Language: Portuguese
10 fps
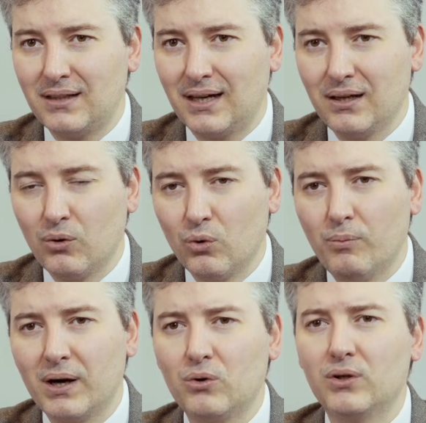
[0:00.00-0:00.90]
está em
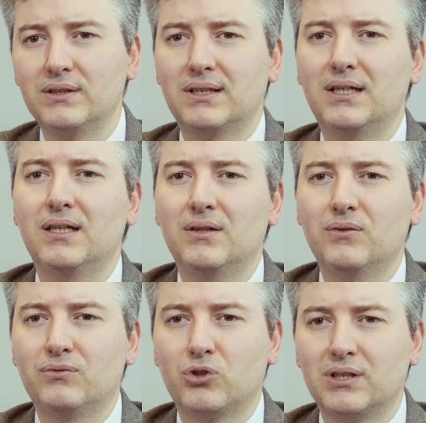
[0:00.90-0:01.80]
alguma coisa
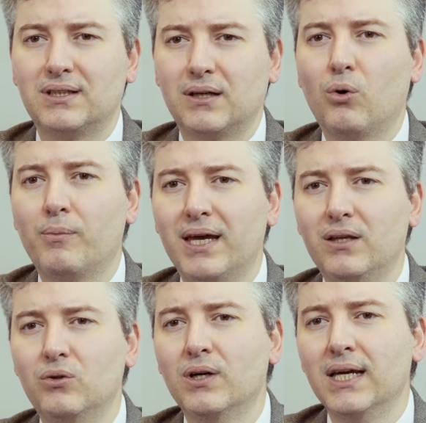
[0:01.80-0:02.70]
que você está
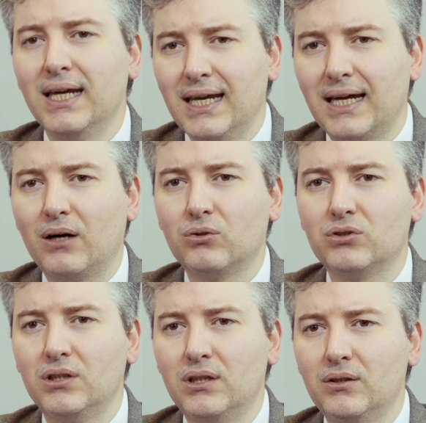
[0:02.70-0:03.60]
comendo e
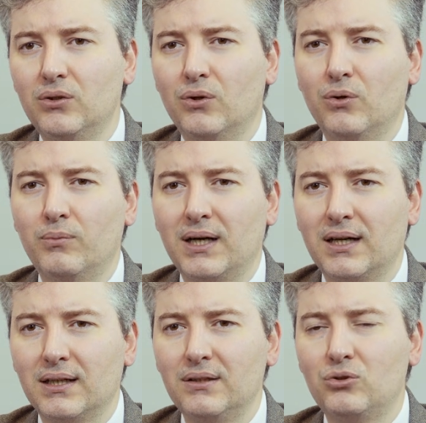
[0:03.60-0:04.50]
causando
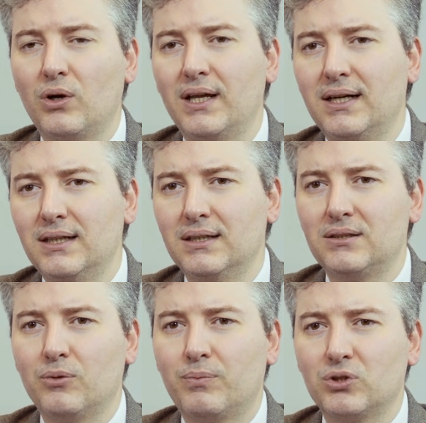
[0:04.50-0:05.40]
uma
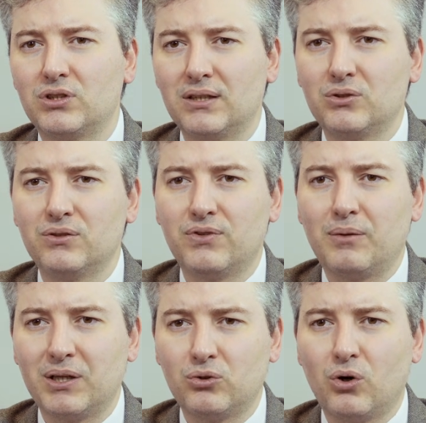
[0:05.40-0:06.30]
intolerância, um processo
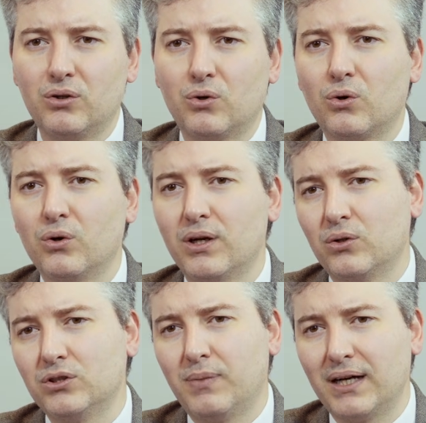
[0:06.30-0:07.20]
inflamatório
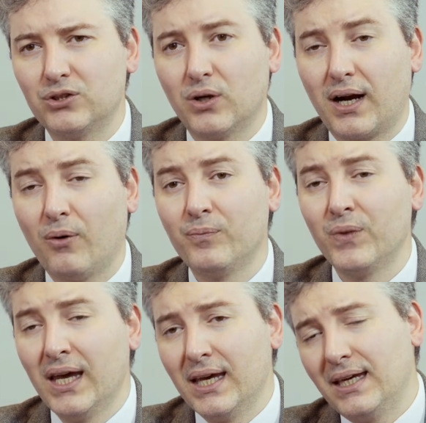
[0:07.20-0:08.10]
crônico de baixo grau.
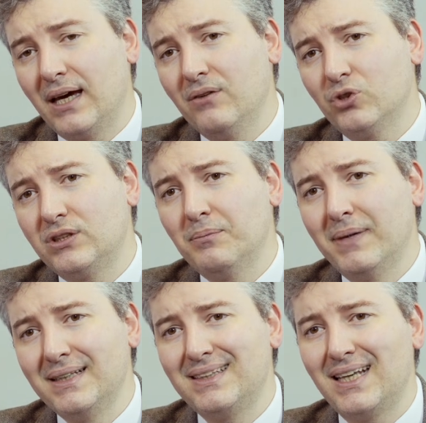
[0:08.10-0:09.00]
E aí você
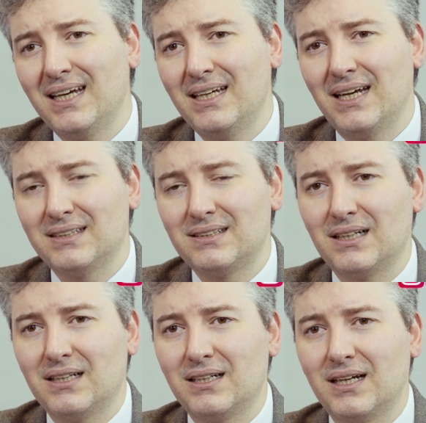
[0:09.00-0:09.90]
mantém essa,